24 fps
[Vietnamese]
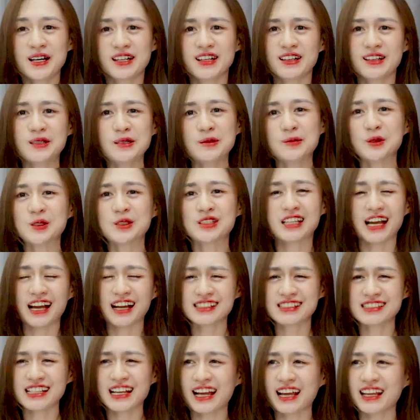ở ờ, một
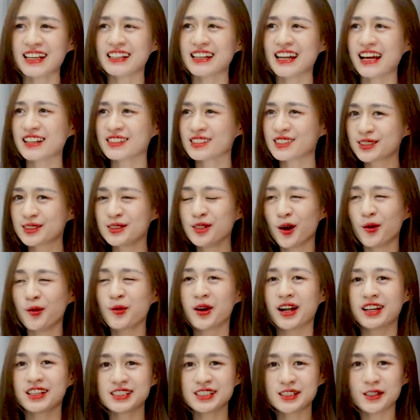chàng trai đang sửa một
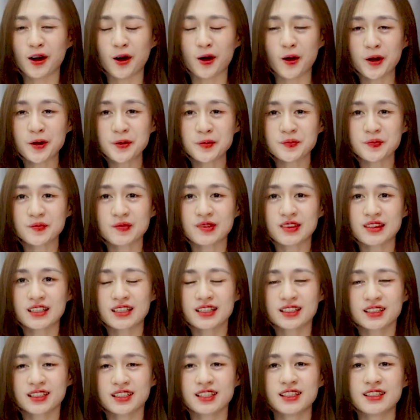cái gì đó ấy,
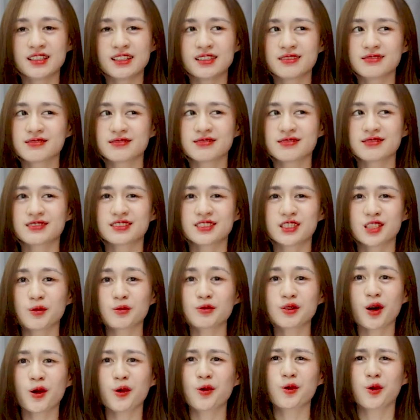thì
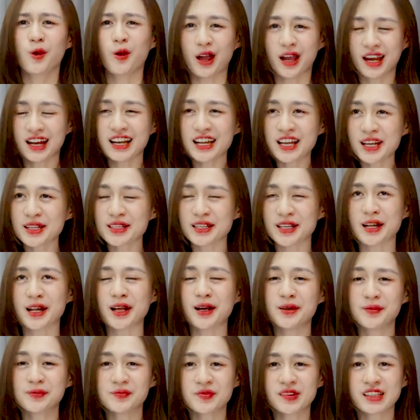trong đầu lóe lên rằng là
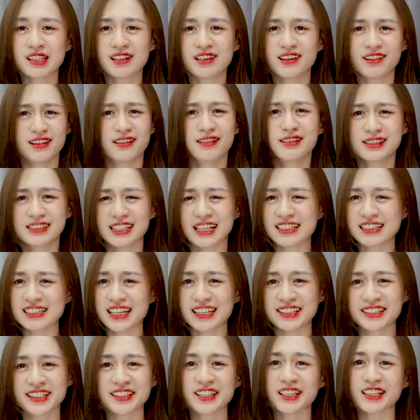ờ chàng
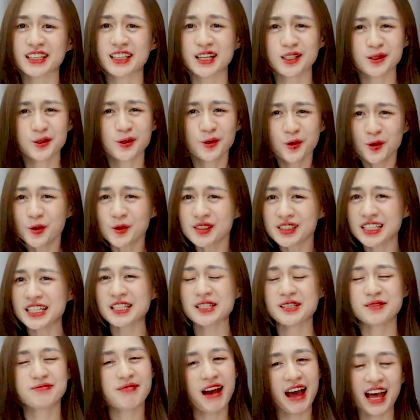trai này thật là thú vị
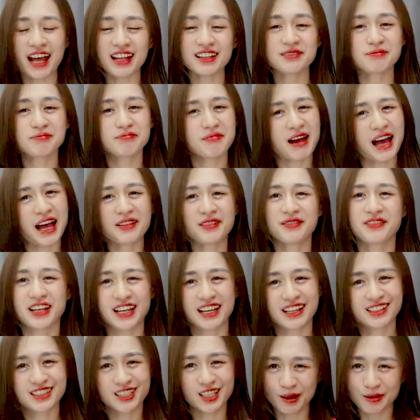bạn bạn phải
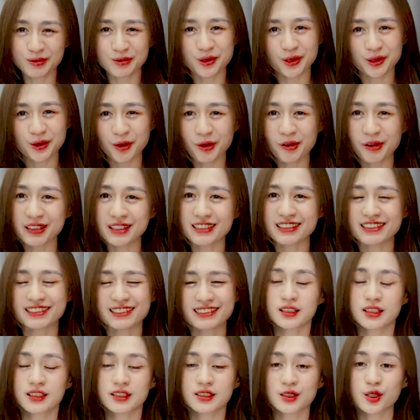là chồng của tôi
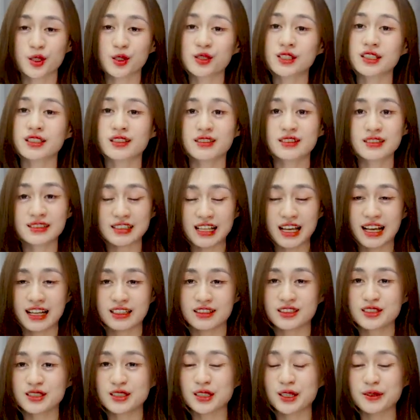nó chỉ đơn giản
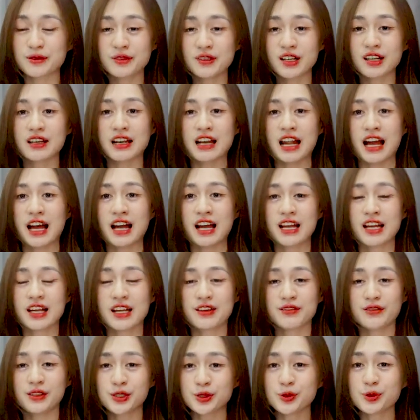như những cái việc là
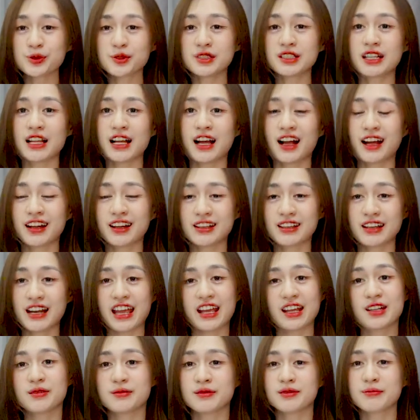ví dụ như là
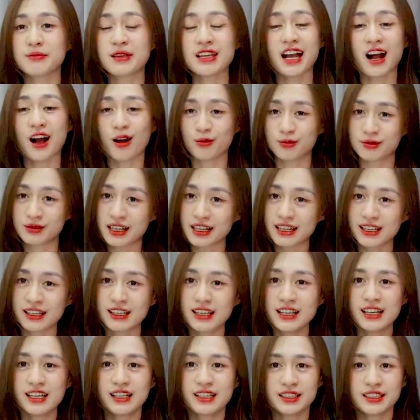đèn bị hỏng này
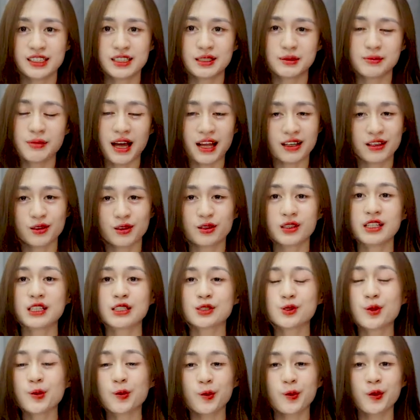thì bạn có thể
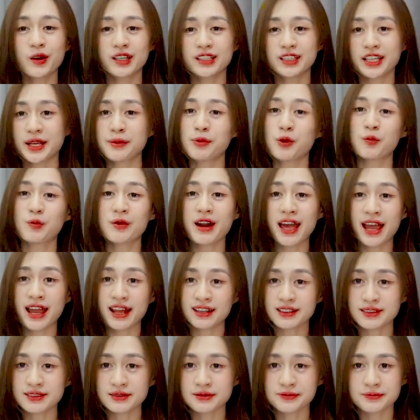giúp cô ấy thay bóng
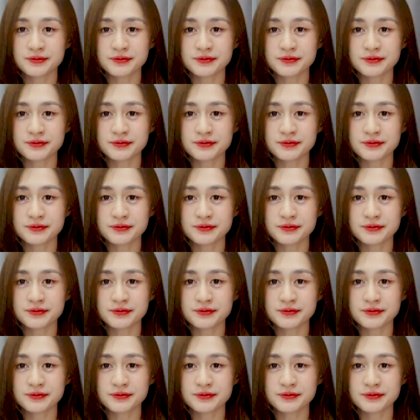đèn